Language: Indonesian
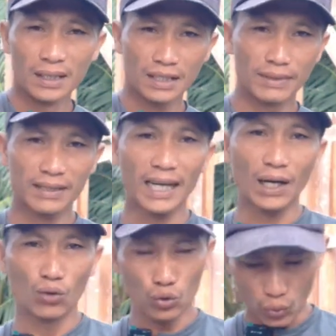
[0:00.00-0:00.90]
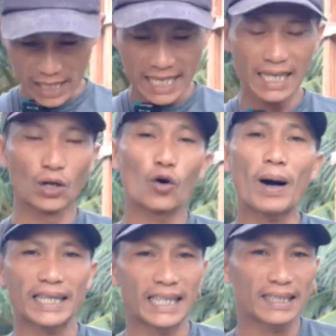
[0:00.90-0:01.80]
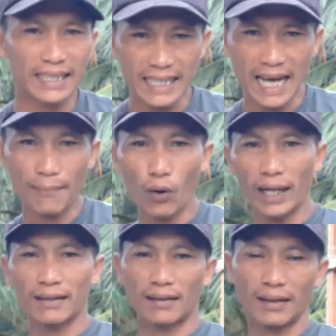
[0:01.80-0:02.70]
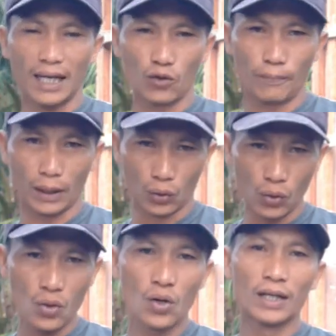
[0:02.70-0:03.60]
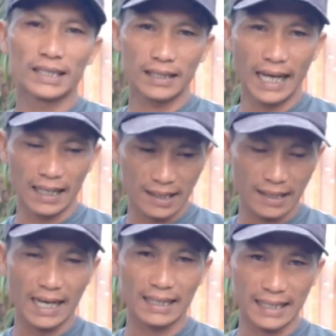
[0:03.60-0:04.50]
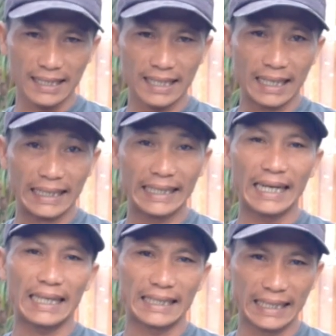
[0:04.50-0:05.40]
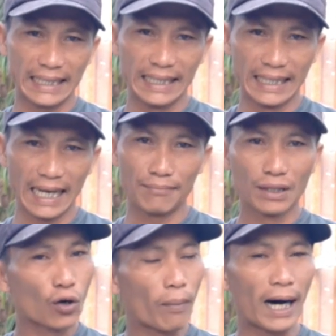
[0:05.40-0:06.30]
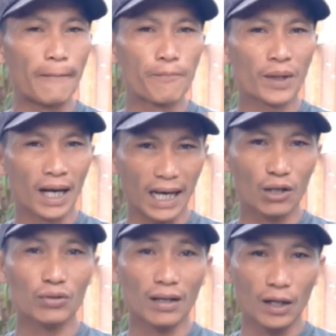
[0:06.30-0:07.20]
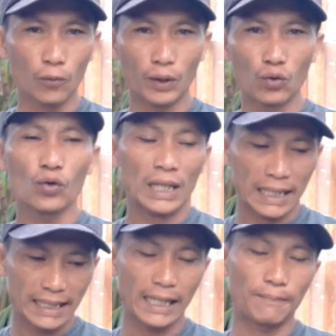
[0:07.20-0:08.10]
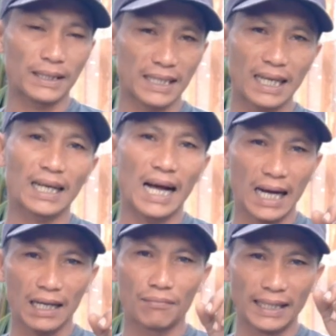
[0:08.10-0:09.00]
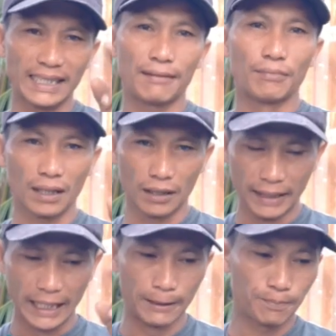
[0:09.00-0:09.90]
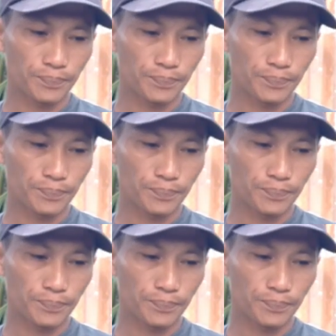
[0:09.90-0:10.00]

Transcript: Sementara untuk isi gerobaknya tidak boleh terlalu penuh, sedang-sedang saja di, di di dalam gerobak. Kalau terlalu penuh, saya pastikan akan banyak berlebih.